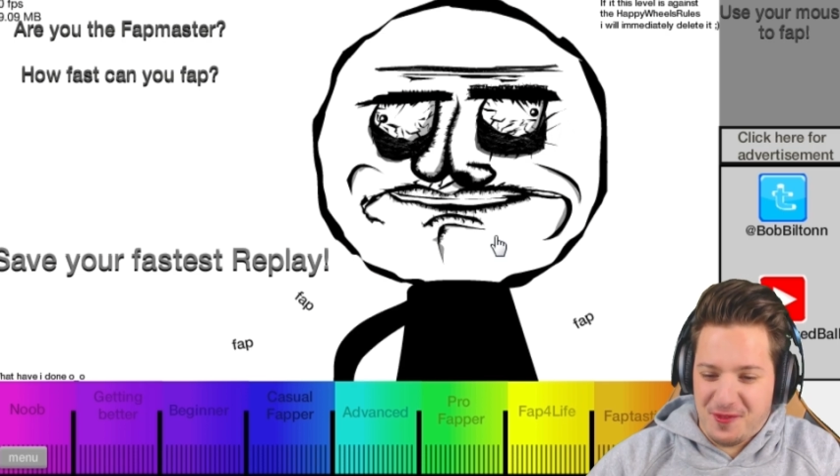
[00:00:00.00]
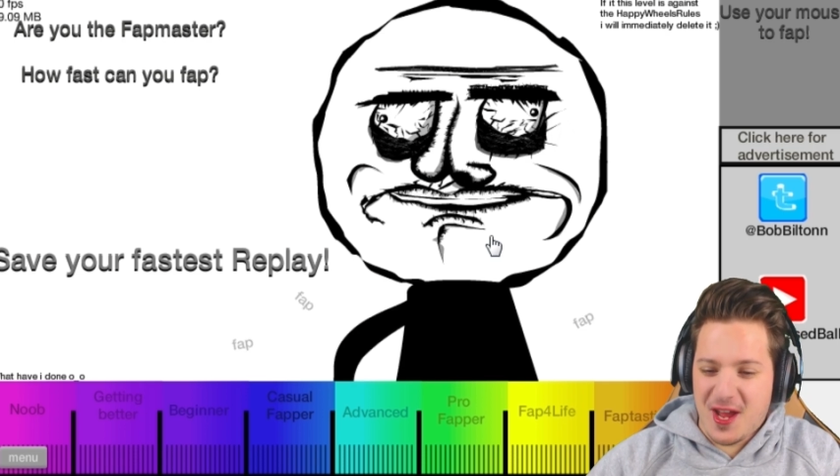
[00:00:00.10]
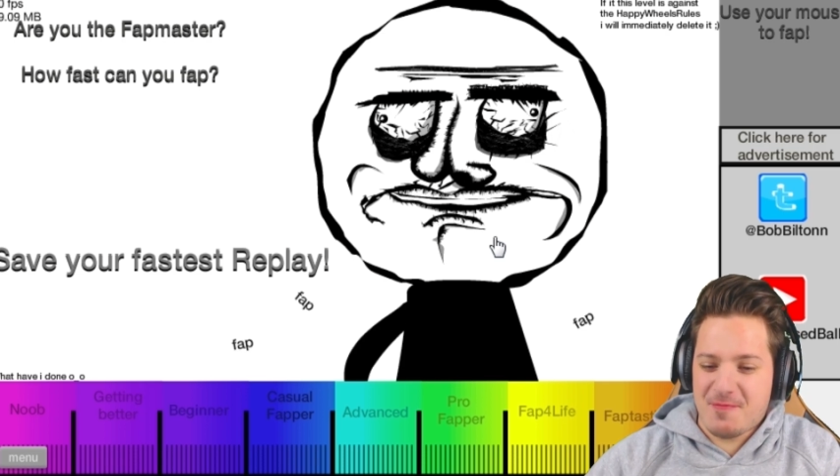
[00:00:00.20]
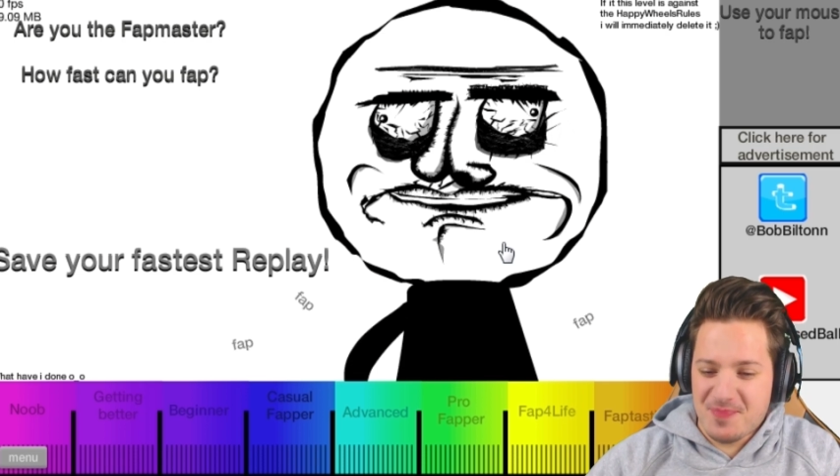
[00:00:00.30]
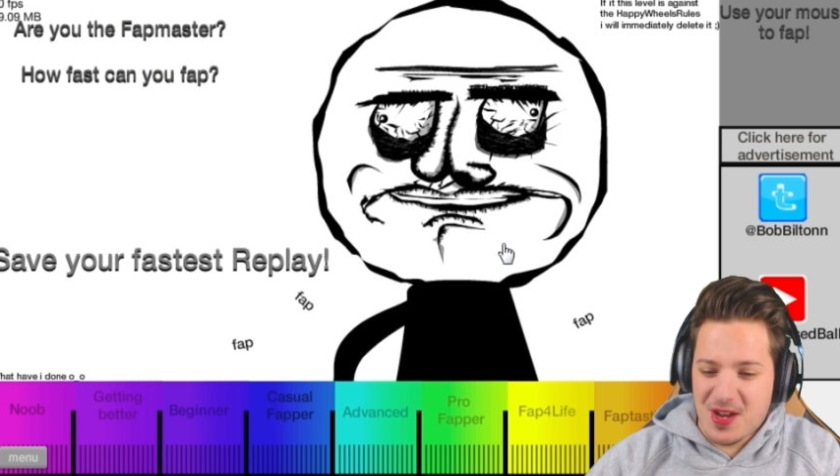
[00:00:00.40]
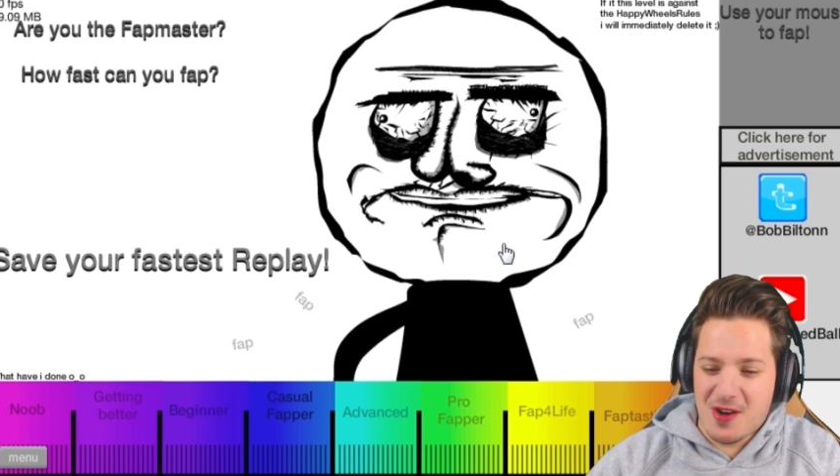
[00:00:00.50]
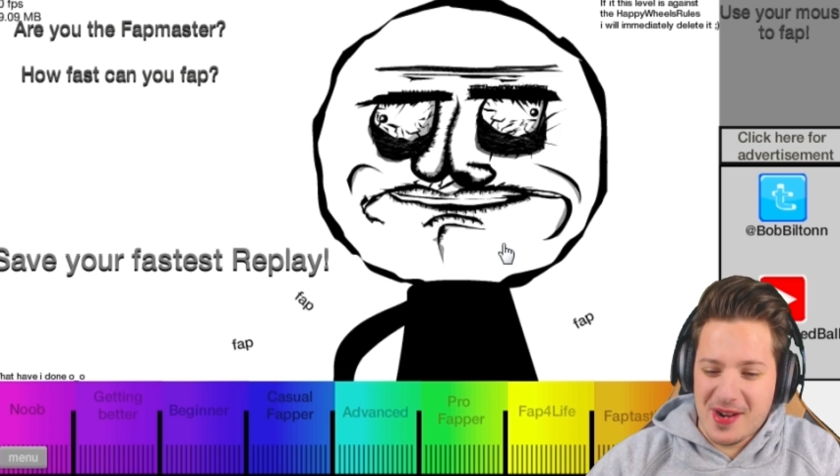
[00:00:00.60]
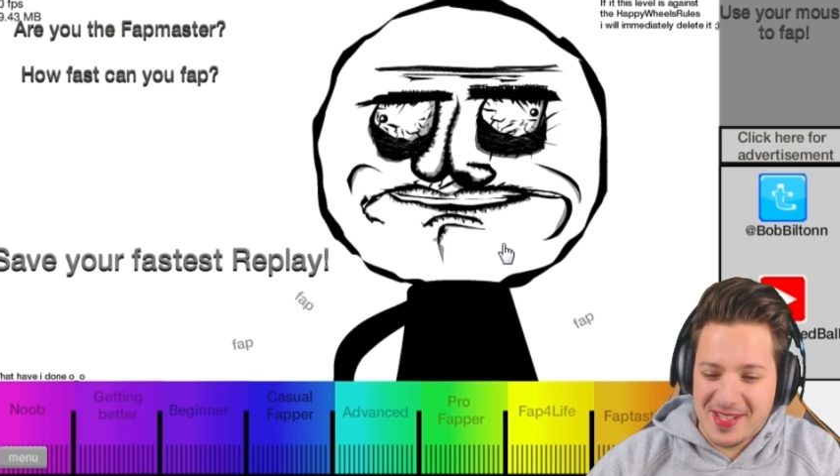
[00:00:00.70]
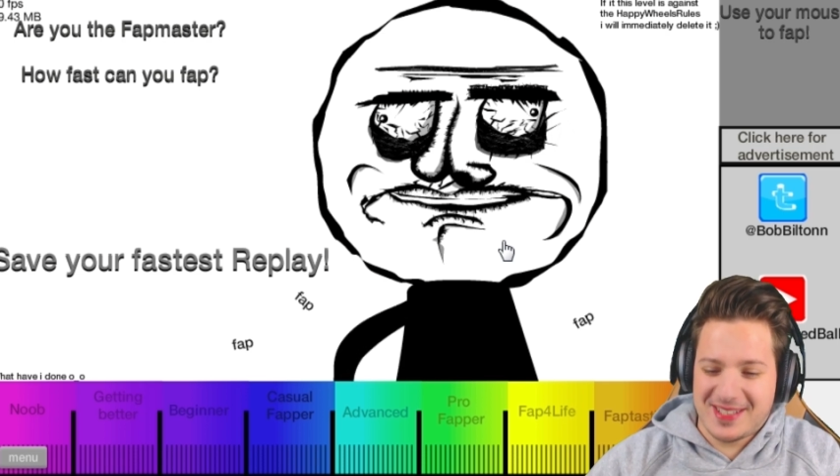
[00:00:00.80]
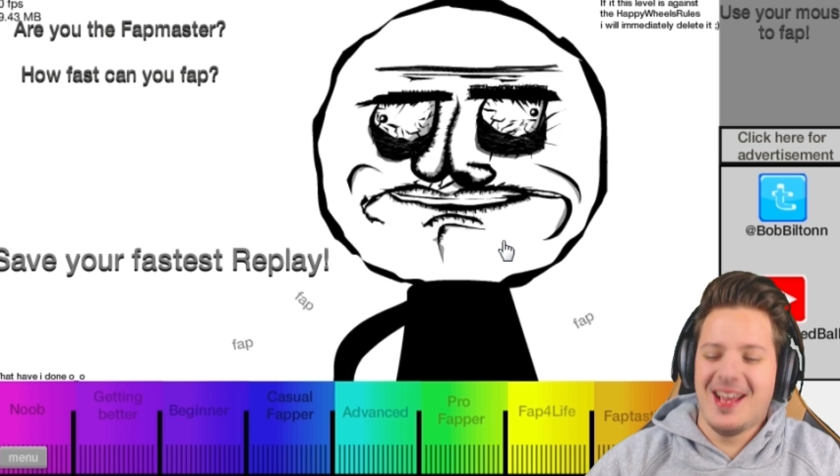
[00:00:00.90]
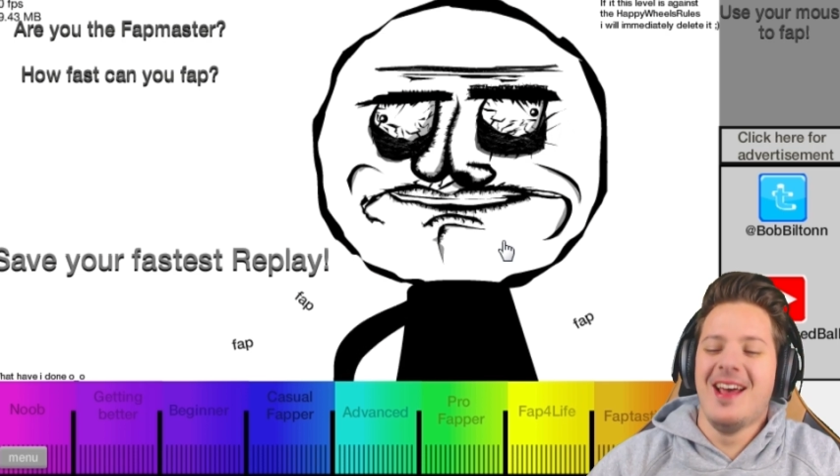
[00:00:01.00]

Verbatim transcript: Fab Norris.